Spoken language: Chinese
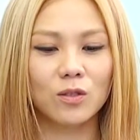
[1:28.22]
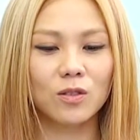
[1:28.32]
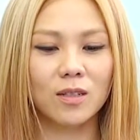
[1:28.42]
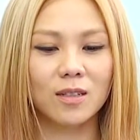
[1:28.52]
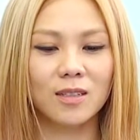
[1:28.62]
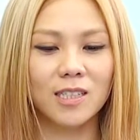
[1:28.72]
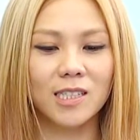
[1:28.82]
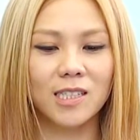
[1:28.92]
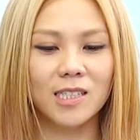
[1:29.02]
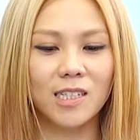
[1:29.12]
呃椅
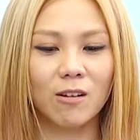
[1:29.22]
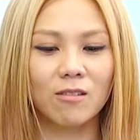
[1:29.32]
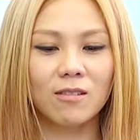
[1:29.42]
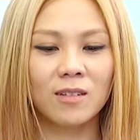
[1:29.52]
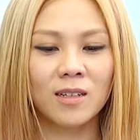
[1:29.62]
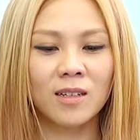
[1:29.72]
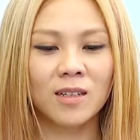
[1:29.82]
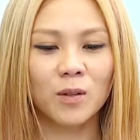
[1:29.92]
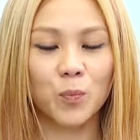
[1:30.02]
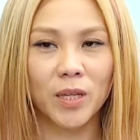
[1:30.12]
子，然后。
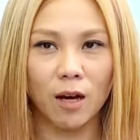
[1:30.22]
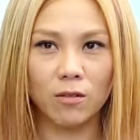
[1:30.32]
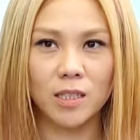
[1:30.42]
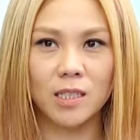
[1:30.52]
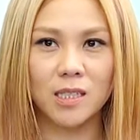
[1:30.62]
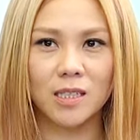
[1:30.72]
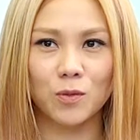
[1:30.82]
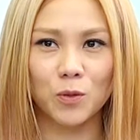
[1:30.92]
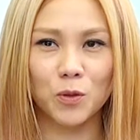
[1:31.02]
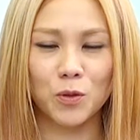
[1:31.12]
漂了一次，
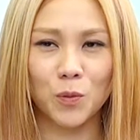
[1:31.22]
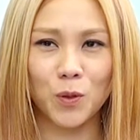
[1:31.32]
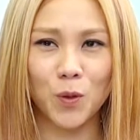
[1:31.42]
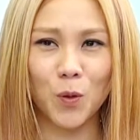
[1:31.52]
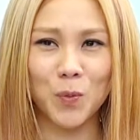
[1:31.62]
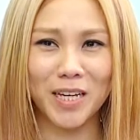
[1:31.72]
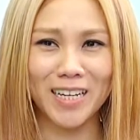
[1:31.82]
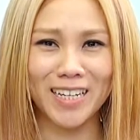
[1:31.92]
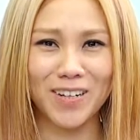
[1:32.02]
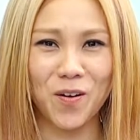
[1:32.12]
我就觉得我头
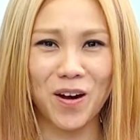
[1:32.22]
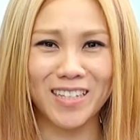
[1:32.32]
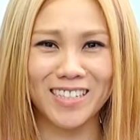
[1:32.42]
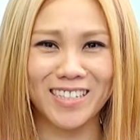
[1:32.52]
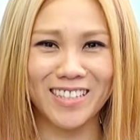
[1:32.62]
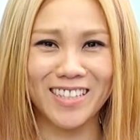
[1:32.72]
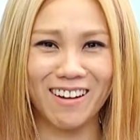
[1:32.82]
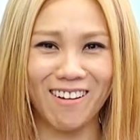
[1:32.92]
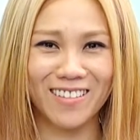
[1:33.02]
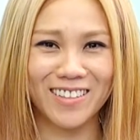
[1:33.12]
皮快死
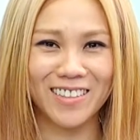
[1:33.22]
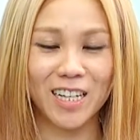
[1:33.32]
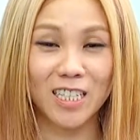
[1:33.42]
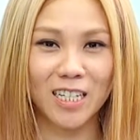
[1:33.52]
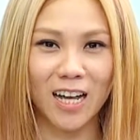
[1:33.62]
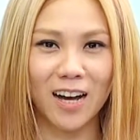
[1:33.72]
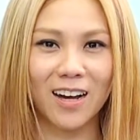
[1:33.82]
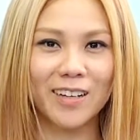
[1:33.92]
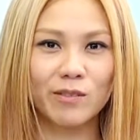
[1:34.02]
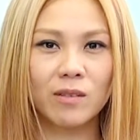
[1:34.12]
掉了，他在呐
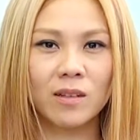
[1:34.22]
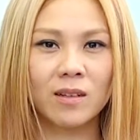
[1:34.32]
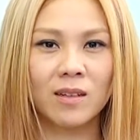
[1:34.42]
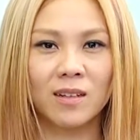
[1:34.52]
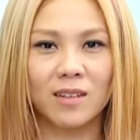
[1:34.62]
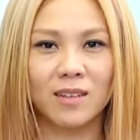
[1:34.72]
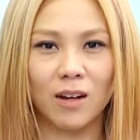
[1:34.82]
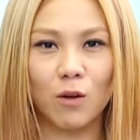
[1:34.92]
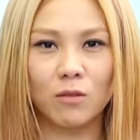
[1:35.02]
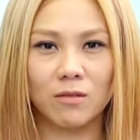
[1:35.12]
喊。
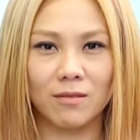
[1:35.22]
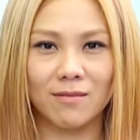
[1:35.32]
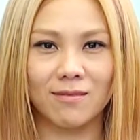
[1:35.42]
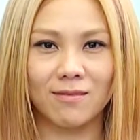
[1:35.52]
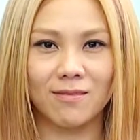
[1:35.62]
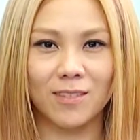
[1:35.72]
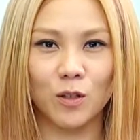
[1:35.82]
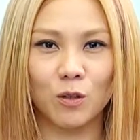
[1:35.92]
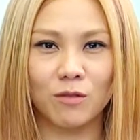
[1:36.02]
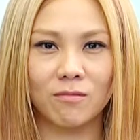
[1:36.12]
然后 ，you
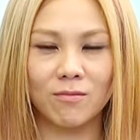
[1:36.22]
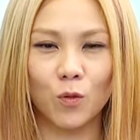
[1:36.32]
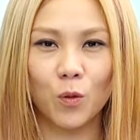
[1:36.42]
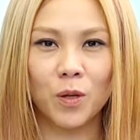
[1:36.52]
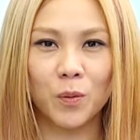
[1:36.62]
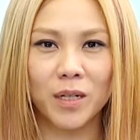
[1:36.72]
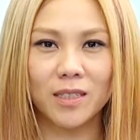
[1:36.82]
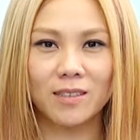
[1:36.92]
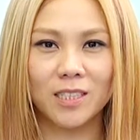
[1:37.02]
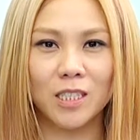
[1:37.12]
know， 我我以
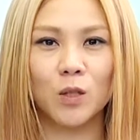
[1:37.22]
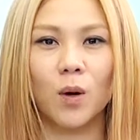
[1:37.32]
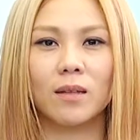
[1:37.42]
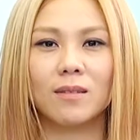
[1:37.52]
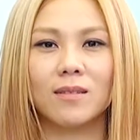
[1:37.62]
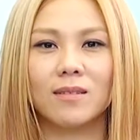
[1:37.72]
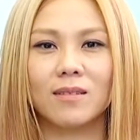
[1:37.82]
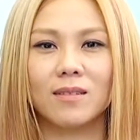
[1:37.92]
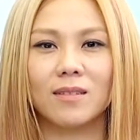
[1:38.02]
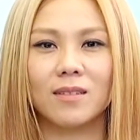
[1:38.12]
为洗完了，
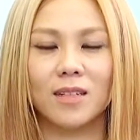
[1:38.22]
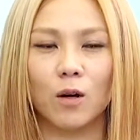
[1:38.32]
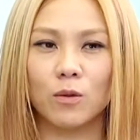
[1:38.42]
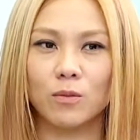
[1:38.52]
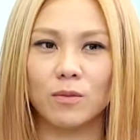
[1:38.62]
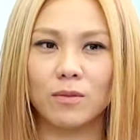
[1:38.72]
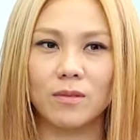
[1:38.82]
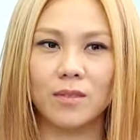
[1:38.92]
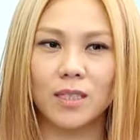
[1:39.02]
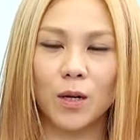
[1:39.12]
然后
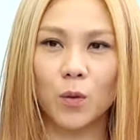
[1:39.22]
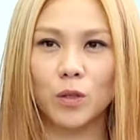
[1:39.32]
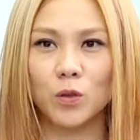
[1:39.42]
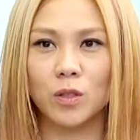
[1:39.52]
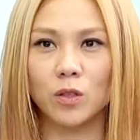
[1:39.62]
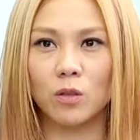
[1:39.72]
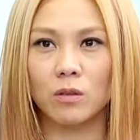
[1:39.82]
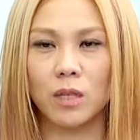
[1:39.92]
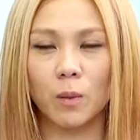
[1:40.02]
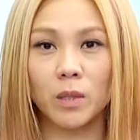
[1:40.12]
再回去的时候，
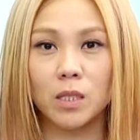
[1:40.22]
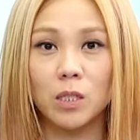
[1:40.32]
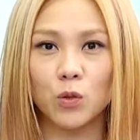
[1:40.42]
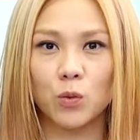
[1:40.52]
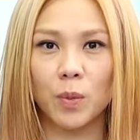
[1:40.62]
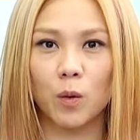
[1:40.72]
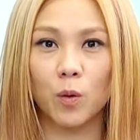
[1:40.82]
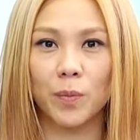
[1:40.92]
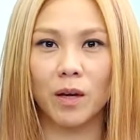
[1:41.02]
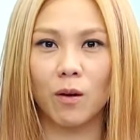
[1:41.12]
他们继续帮
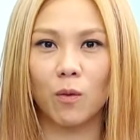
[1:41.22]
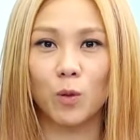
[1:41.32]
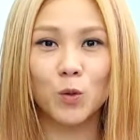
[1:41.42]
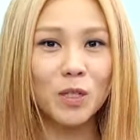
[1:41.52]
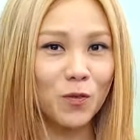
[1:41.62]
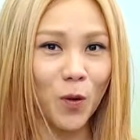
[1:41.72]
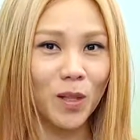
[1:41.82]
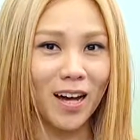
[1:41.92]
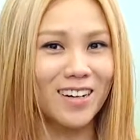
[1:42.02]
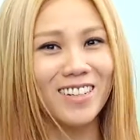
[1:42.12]
我漂。我说你疯
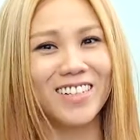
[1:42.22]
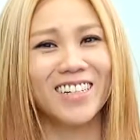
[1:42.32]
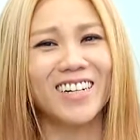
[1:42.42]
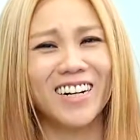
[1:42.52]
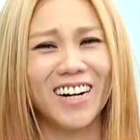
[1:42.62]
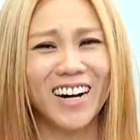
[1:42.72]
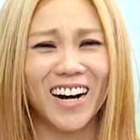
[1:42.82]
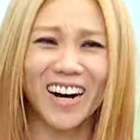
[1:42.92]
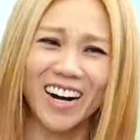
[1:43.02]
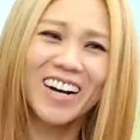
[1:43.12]
了，